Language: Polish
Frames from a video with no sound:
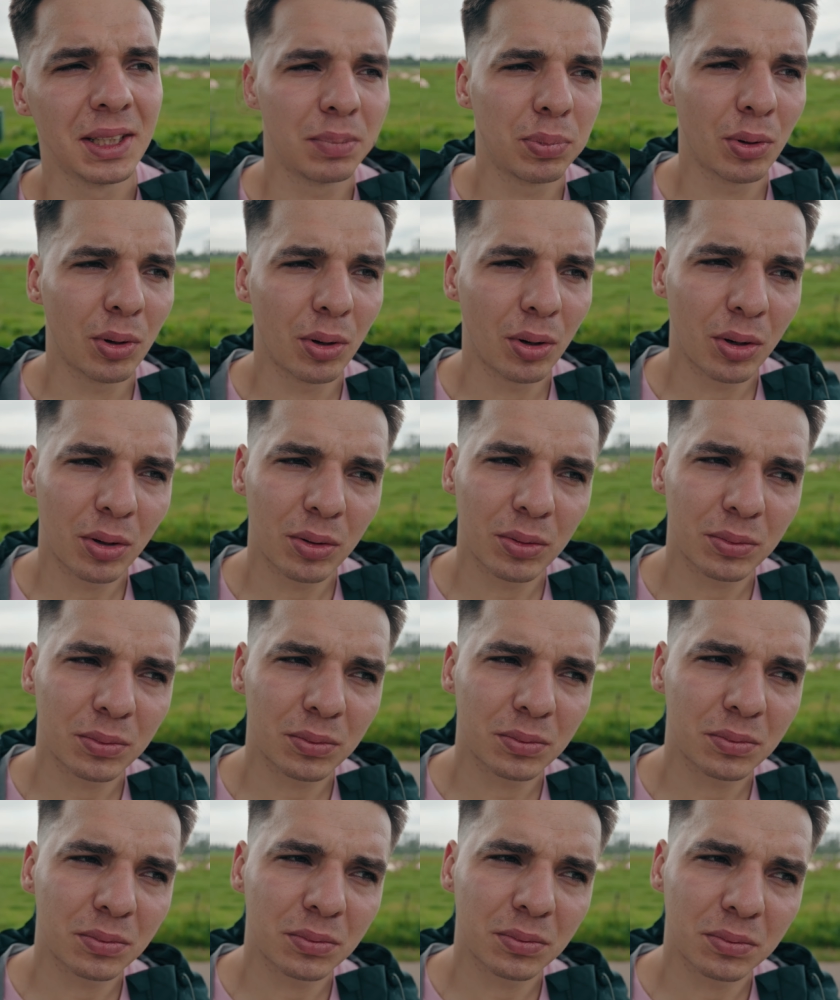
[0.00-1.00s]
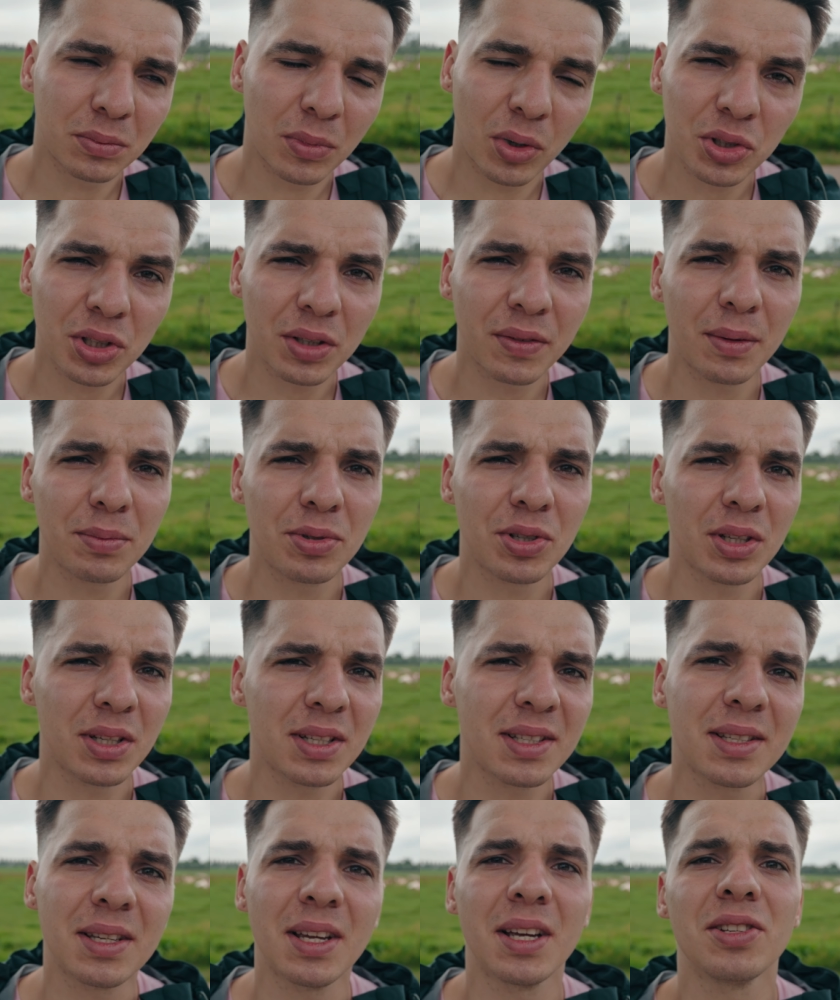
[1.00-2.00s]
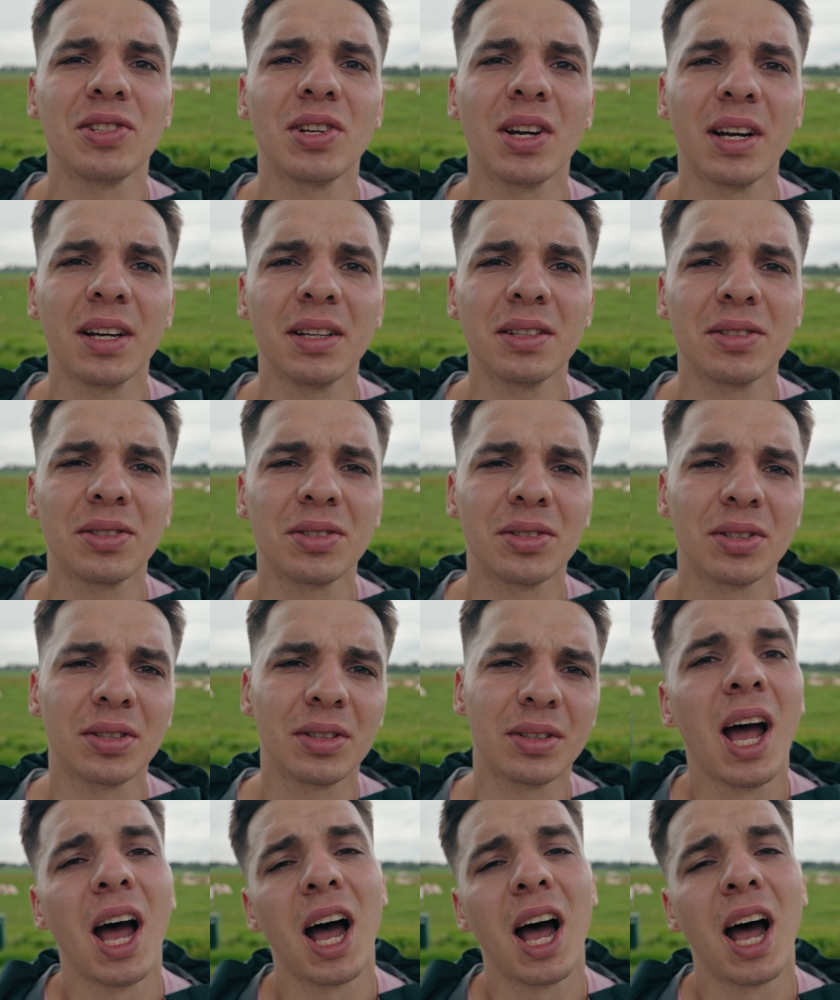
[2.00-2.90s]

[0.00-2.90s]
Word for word: bo może wam się nic nie dziać,